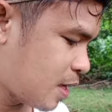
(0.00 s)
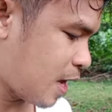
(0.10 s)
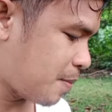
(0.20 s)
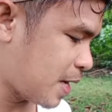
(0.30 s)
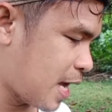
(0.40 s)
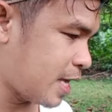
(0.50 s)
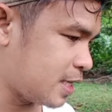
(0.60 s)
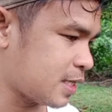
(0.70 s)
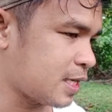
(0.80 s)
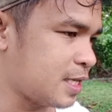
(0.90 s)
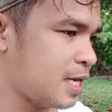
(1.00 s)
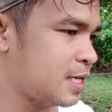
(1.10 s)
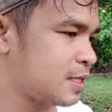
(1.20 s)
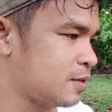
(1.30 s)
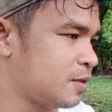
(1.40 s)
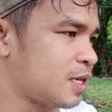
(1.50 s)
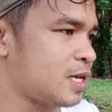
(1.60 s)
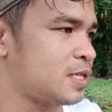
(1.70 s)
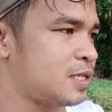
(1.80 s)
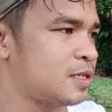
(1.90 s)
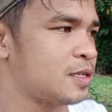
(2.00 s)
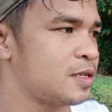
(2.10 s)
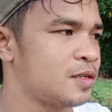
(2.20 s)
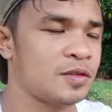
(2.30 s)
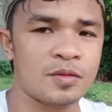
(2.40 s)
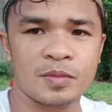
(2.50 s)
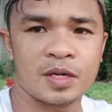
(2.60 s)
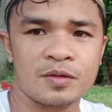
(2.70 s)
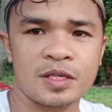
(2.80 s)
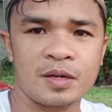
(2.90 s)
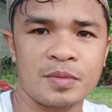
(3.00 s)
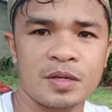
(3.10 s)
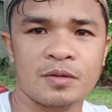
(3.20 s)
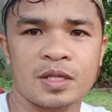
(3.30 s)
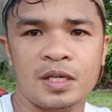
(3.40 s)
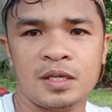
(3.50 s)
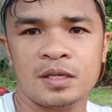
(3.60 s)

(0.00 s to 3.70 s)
napalahik sa kanya. Yan guys. So, meron siyang bigote.